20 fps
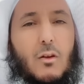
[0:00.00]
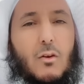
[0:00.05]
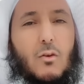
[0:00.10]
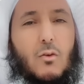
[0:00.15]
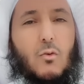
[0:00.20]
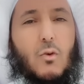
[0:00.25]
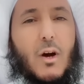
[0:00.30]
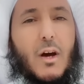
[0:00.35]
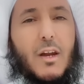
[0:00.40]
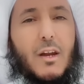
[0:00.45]

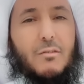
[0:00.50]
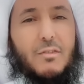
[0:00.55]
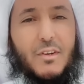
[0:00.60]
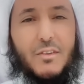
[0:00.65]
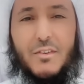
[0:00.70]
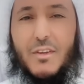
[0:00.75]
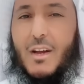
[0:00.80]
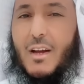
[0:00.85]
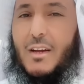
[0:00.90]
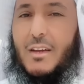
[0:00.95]
وأنا في
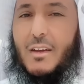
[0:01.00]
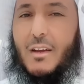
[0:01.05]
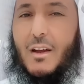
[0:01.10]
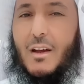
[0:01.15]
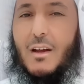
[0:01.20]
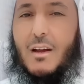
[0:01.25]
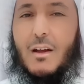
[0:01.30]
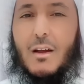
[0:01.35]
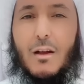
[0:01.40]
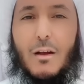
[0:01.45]

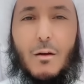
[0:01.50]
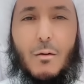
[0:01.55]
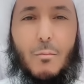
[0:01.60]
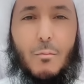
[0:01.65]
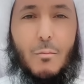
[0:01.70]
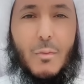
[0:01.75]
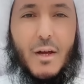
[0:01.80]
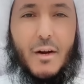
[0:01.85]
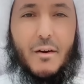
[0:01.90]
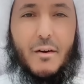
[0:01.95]
الطائرة
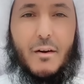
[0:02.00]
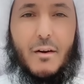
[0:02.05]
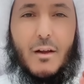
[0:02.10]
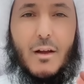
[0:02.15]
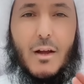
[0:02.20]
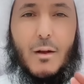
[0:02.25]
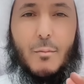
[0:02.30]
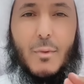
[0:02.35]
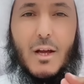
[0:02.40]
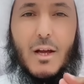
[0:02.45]
مر
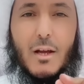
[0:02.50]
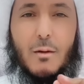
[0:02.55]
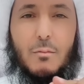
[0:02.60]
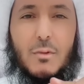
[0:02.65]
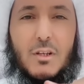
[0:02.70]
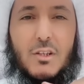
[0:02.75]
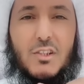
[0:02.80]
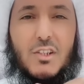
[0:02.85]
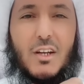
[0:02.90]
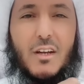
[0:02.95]

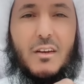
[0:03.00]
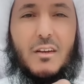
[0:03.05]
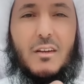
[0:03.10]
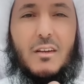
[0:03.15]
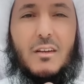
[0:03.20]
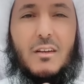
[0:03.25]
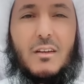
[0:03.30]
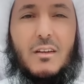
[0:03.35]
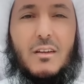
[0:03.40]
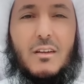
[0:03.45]
أمامي
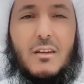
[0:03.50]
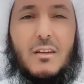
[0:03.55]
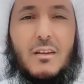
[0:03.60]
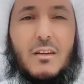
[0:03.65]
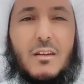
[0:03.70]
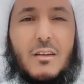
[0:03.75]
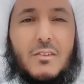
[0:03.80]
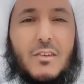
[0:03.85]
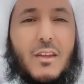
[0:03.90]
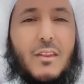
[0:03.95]

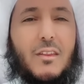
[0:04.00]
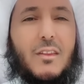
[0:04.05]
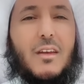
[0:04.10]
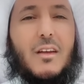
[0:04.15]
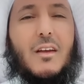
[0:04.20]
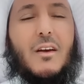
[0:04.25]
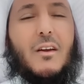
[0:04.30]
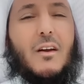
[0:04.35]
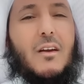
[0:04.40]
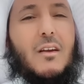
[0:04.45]
شريط
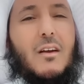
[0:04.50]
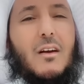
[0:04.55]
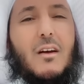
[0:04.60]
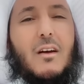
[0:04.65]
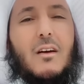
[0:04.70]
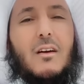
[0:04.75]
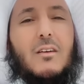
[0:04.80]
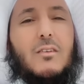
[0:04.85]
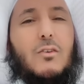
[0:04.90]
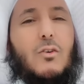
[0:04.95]

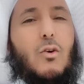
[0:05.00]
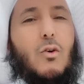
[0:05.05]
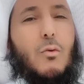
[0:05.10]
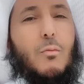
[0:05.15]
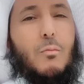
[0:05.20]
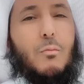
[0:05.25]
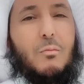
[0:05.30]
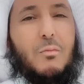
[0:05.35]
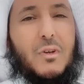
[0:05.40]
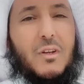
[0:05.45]
الذكريات
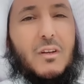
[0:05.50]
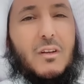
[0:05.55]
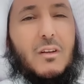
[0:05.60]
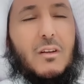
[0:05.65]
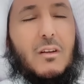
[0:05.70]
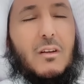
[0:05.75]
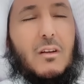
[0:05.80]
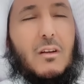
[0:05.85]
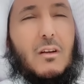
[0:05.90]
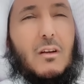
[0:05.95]
أمي
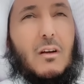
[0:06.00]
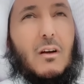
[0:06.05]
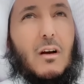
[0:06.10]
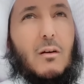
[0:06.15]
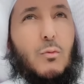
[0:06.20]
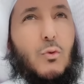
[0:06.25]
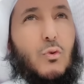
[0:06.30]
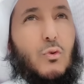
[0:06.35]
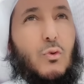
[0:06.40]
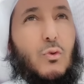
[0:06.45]

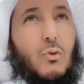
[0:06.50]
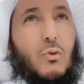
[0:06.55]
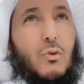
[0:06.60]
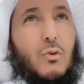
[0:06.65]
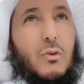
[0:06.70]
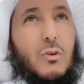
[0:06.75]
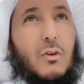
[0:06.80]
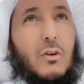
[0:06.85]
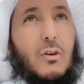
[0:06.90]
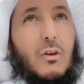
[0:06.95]
أبوي
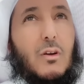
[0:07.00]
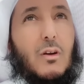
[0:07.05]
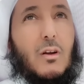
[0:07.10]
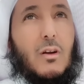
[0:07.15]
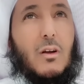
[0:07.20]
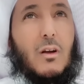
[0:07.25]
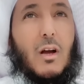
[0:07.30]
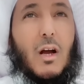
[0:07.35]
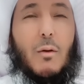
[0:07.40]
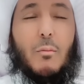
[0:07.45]

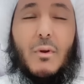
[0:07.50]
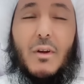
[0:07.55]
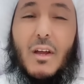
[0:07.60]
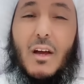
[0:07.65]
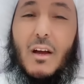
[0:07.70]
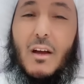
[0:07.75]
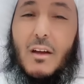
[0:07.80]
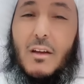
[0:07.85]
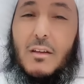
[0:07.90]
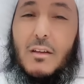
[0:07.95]

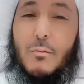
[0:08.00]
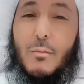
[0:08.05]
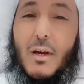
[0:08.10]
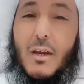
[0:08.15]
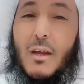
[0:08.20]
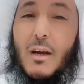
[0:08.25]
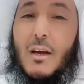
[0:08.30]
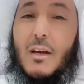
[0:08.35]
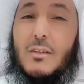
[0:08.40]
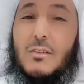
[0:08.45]
أبنائي
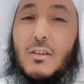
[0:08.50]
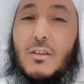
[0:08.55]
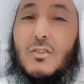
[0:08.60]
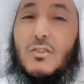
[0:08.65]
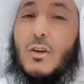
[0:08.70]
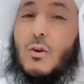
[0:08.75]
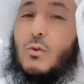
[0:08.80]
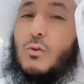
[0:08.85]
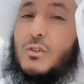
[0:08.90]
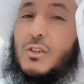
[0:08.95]
بناتي
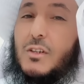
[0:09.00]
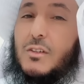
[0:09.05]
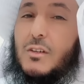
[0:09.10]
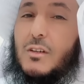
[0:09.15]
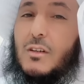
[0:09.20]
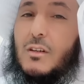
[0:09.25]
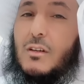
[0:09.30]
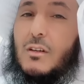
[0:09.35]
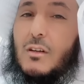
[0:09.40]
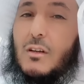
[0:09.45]

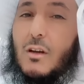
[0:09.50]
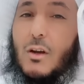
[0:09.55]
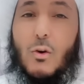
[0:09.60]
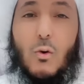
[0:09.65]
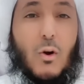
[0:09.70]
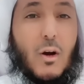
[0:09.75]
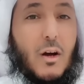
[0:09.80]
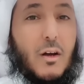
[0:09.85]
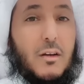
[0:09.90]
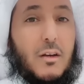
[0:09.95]
زوجتي
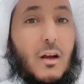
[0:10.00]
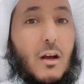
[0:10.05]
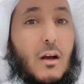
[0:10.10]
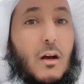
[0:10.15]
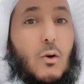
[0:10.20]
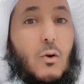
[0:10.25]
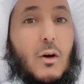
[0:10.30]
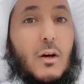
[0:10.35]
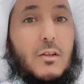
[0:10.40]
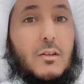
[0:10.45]
إخواني
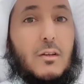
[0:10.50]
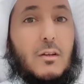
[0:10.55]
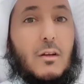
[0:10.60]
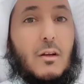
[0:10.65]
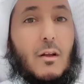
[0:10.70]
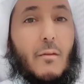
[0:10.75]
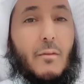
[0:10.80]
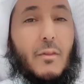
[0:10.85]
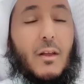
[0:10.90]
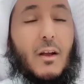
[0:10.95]
أخواتي
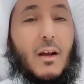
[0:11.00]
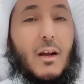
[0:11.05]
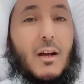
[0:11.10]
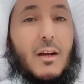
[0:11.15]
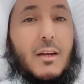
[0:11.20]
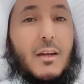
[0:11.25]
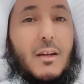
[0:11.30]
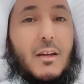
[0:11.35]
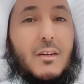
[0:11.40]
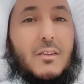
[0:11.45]

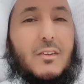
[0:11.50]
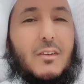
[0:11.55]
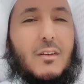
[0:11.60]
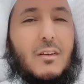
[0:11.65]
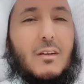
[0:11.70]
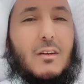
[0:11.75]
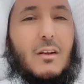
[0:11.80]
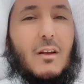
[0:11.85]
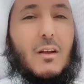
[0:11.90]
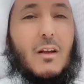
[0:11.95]
عائلتي
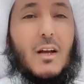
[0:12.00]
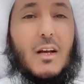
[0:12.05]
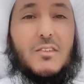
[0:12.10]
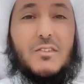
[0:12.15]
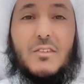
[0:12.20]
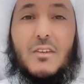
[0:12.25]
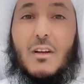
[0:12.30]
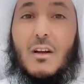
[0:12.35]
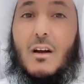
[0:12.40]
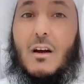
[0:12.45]

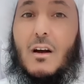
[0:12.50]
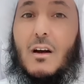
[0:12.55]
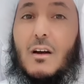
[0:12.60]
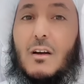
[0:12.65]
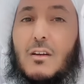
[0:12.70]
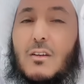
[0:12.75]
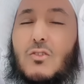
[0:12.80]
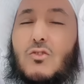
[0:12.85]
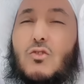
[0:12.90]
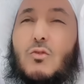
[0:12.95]

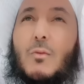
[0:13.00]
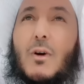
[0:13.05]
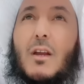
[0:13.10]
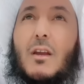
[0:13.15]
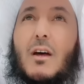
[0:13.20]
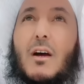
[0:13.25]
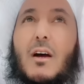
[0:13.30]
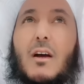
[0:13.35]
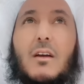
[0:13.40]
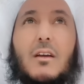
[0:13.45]
أصدقائي
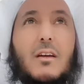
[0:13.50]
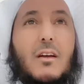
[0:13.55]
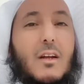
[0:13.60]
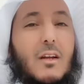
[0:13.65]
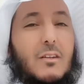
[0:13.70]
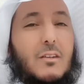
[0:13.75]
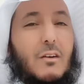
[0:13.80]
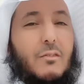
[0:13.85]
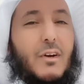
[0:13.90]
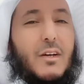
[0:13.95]
زملائي
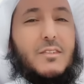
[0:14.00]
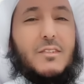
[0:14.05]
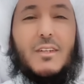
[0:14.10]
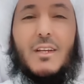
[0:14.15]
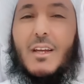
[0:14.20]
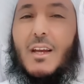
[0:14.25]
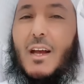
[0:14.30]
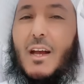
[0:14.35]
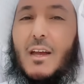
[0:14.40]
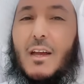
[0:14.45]

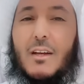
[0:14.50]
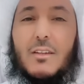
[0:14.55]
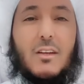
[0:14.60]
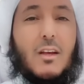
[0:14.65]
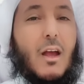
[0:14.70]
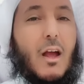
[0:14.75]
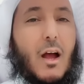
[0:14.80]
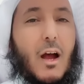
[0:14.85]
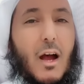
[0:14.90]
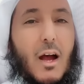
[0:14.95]
تفاصيل حياتي
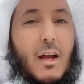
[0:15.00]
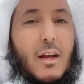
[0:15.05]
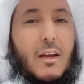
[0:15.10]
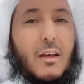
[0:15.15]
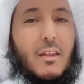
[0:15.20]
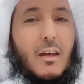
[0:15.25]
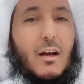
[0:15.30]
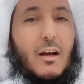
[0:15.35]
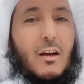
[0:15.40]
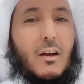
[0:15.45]

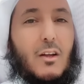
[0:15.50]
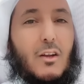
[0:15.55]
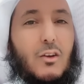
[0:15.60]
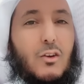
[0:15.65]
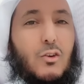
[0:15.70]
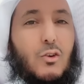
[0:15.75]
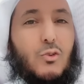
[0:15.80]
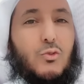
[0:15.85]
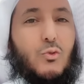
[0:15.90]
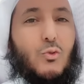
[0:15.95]
هكذا
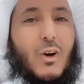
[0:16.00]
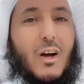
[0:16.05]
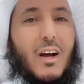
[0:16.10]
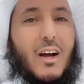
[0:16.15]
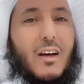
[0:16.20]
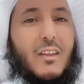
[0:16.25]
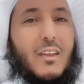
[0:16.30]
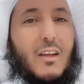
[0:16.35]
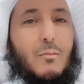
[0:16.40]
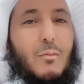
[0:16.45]
يطوى
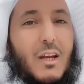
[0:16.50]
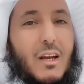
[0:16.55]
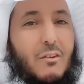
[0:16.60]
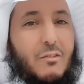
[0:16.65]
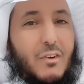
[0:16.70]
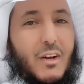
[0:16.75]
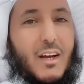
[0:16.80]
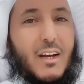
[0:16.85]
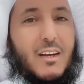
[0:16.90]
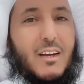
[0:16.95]
هذا
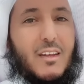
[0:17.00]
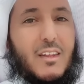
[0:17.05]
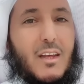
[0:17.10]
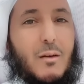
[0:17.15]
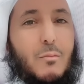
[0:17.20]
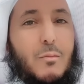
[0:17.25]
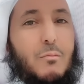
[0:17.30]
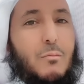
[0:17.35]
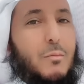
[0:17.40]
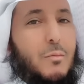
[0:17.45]
الملف
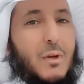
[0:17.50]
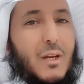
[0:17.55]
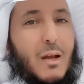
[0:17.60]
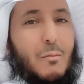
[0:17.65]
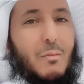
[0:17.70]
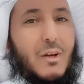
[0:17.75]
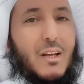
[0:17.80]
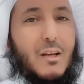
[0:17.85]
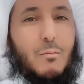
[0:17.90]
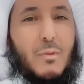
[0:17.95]
هكذا
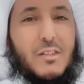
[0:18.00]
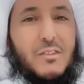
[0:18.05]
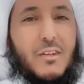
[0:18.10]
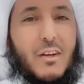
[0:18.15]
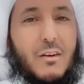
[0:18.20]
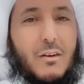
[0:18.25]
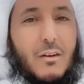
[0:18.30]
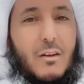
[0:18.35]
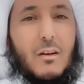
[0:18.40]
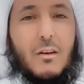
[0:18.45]
بلمح
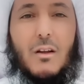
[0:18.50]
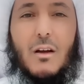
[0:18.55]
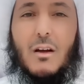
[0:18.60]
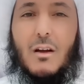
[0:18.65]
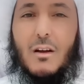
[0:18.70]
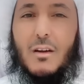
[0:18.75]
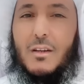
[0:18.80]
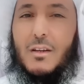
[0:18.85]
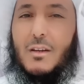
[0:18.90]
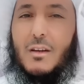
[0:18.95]
البصر
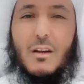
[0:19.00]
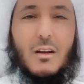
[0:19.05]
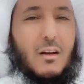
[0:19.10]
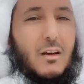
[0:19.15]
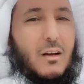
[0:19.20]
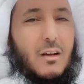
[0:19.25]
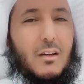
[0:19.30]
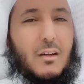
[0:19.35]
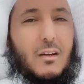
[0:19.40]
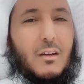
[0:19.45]
لا
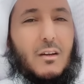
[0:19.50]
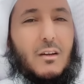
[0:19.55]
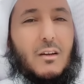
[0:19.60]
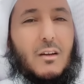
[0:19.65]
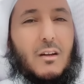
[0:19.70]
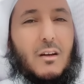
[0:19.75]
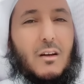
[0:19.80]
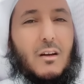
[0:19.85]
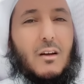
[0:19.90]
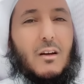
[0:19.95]
إله إلا
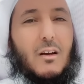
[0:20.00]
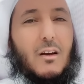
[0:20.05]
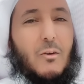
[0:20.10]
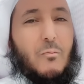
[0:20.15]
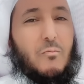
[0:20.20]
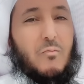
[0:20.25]
الله